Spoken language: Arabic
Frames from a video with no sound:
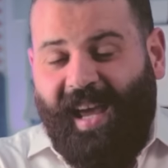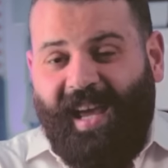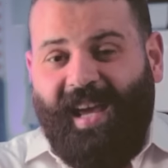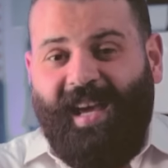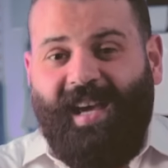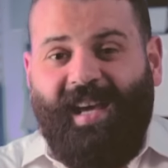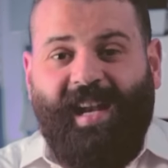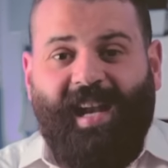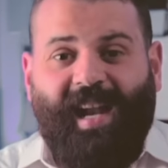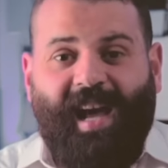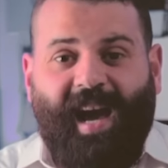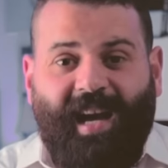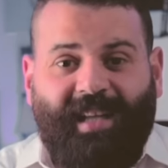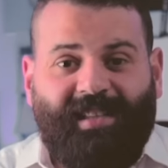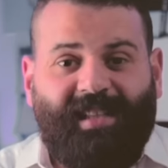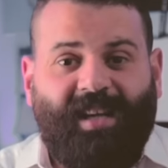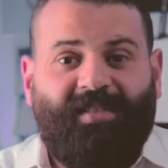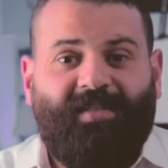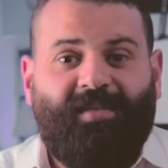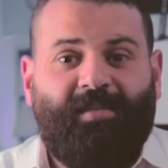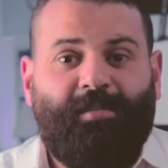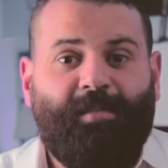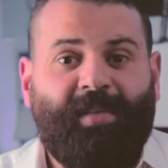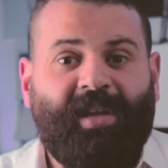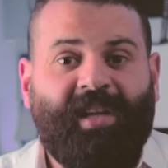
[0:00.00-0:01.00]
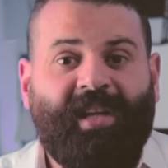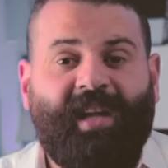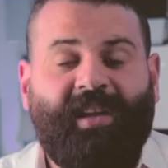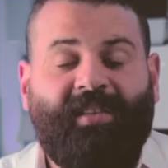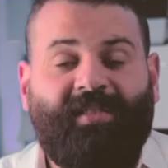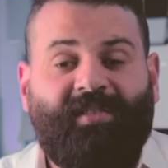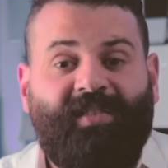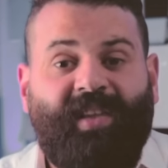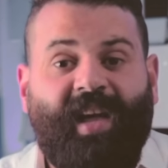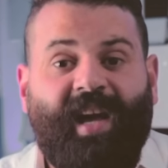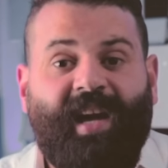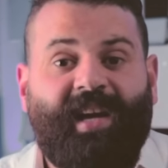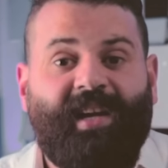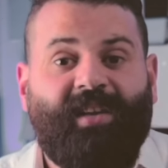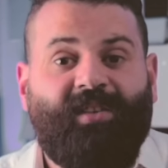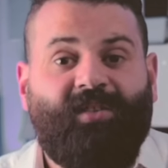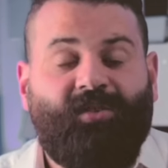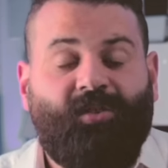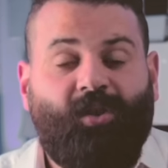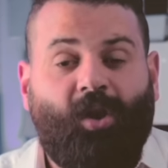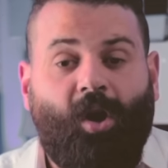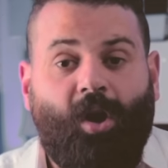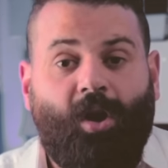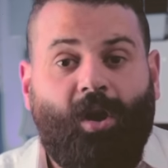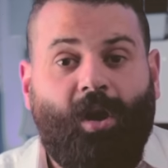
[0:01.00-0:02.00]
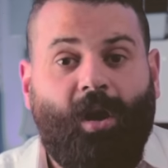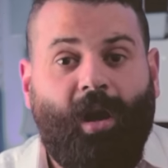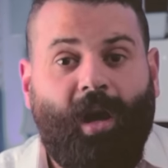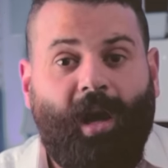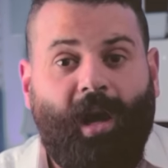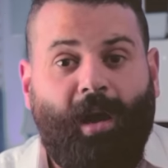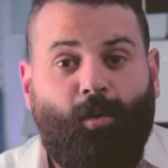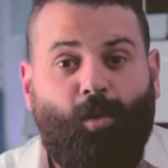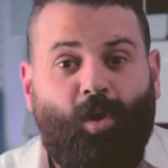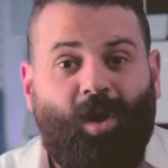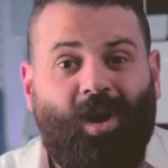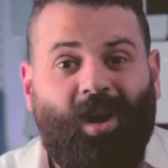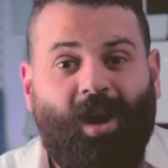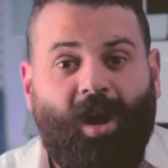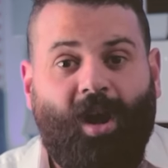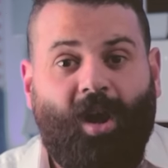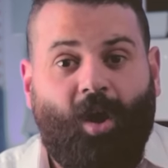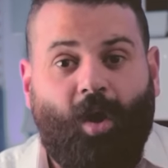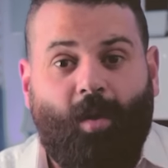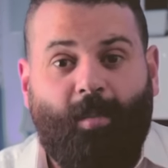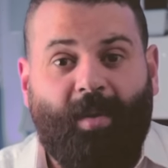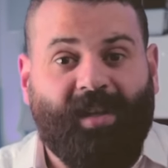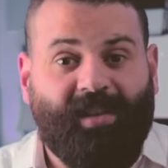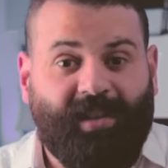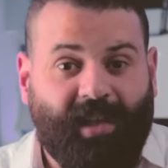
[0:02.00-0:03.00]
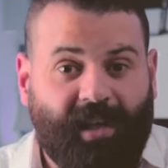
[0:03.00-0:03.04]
ايه الهدف من انتاج الطاقه او الكهرباء